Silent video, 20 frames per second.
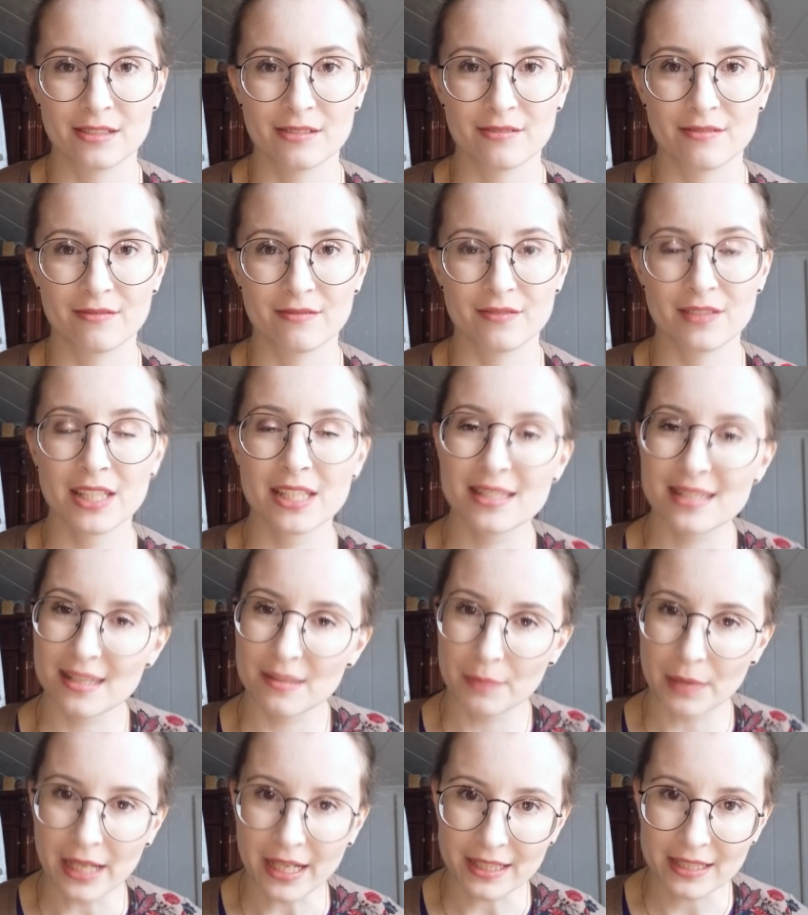nichts
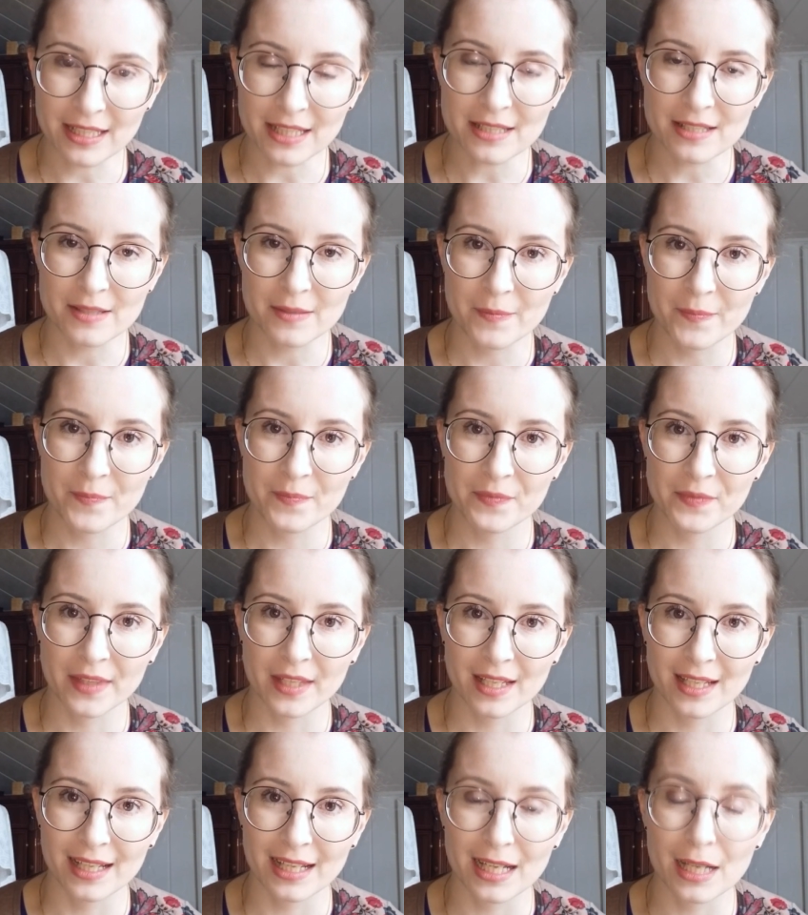gebracht hat,
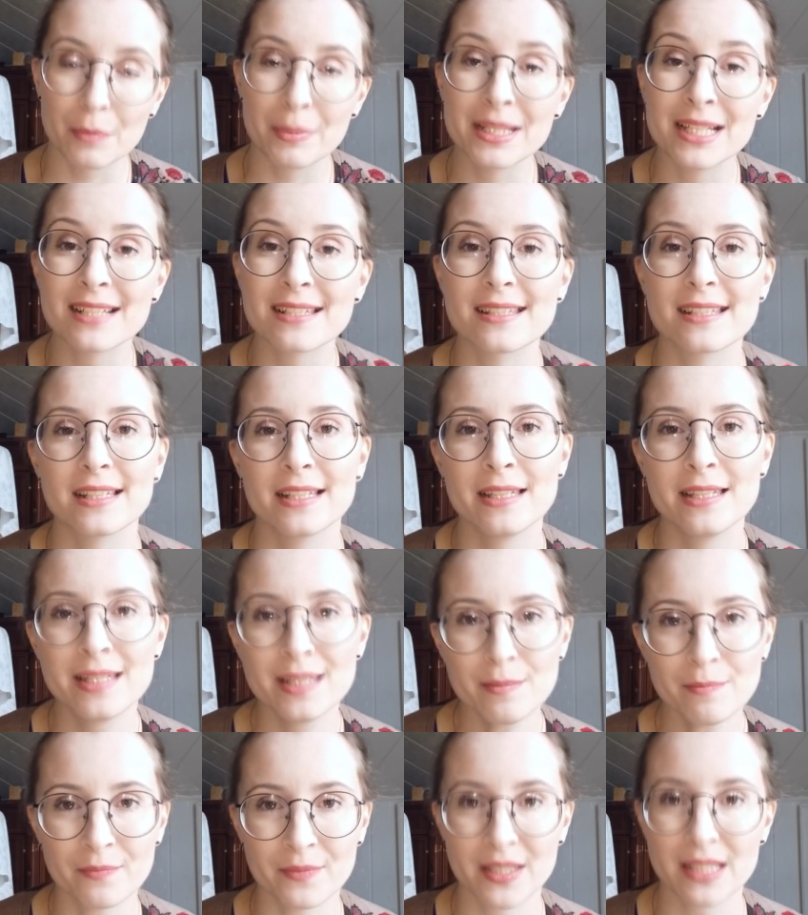aber das
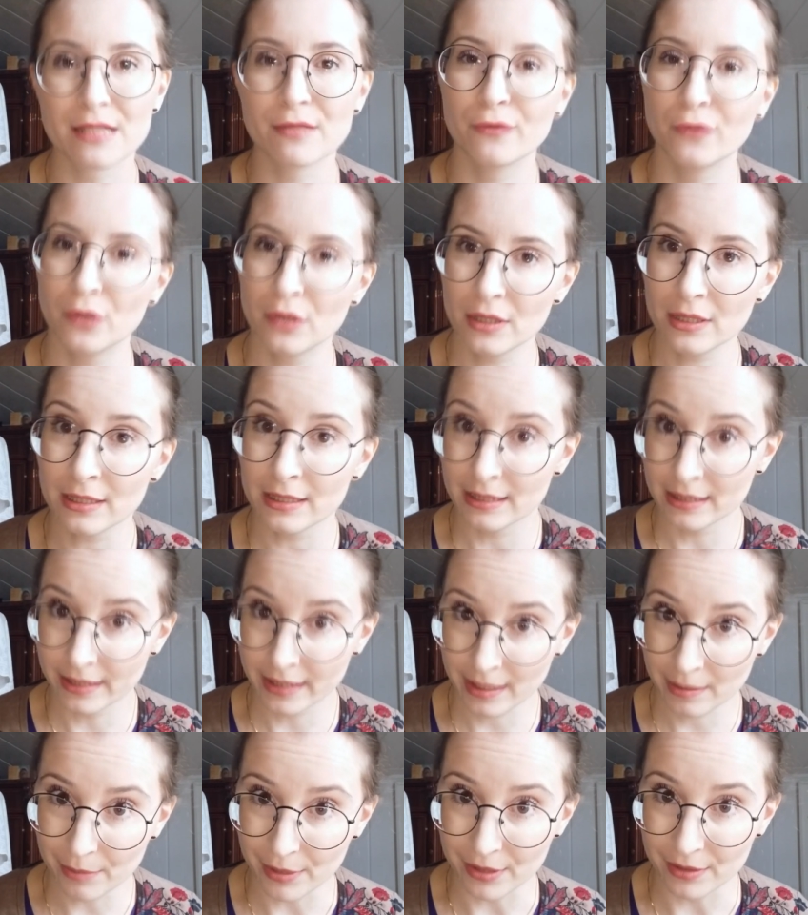Lieben, das
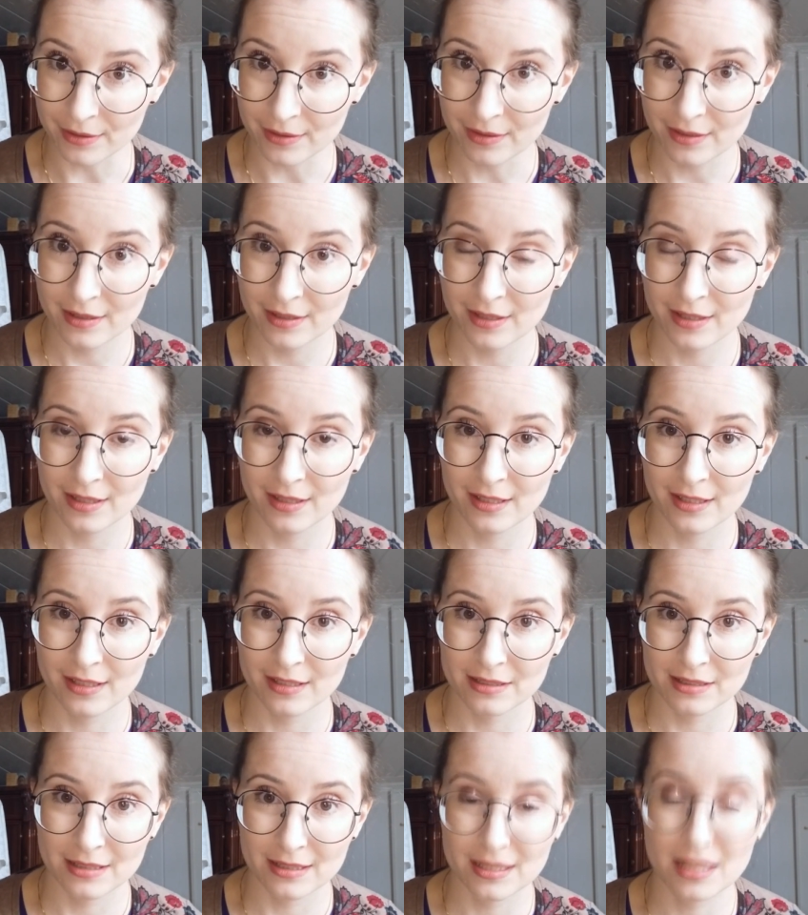Vorleben
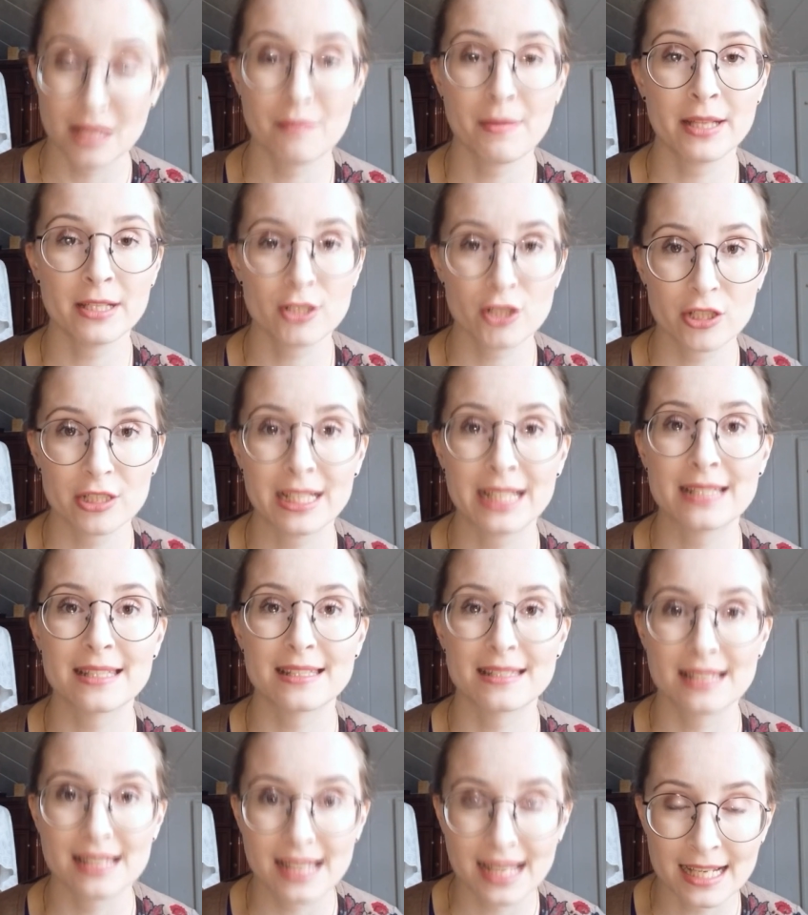den Menschen
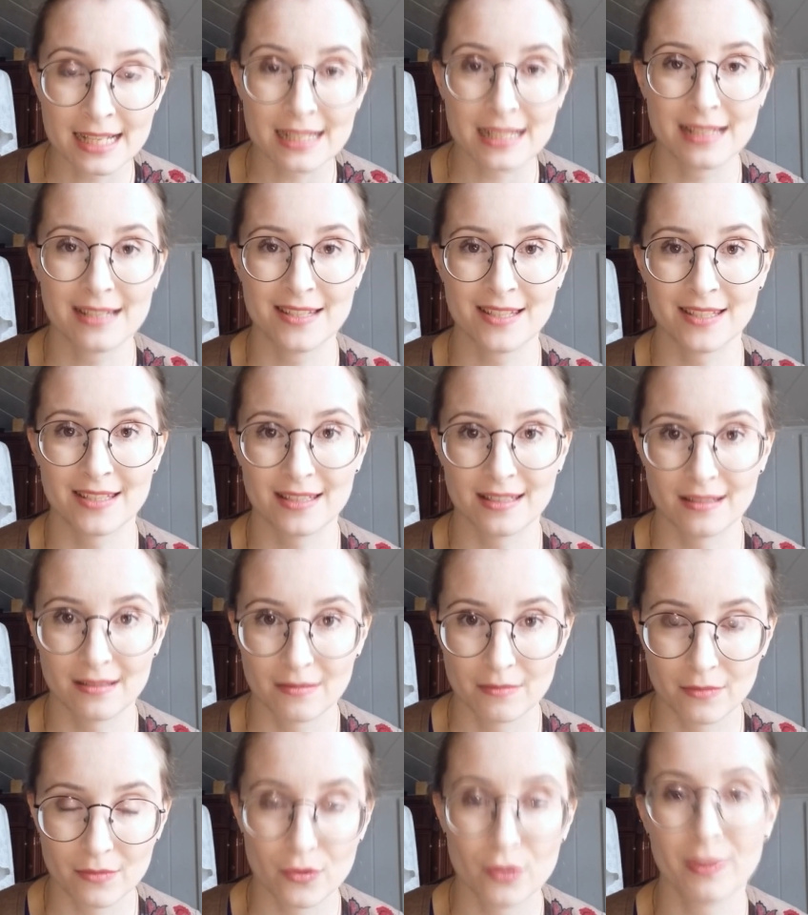letztendlich
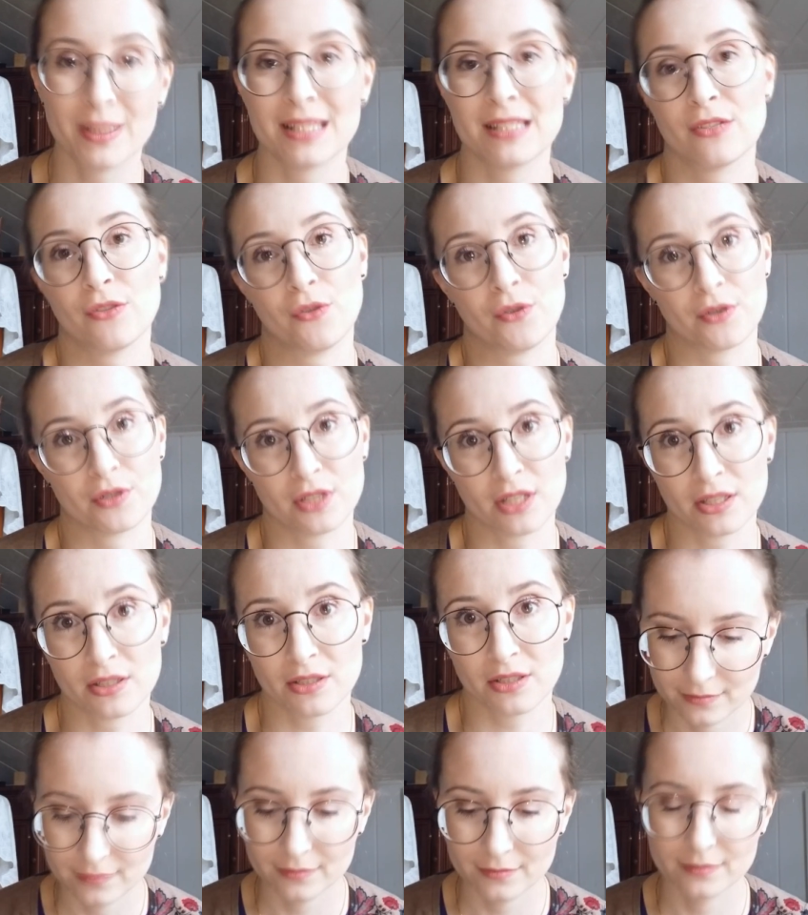überzeugt hat.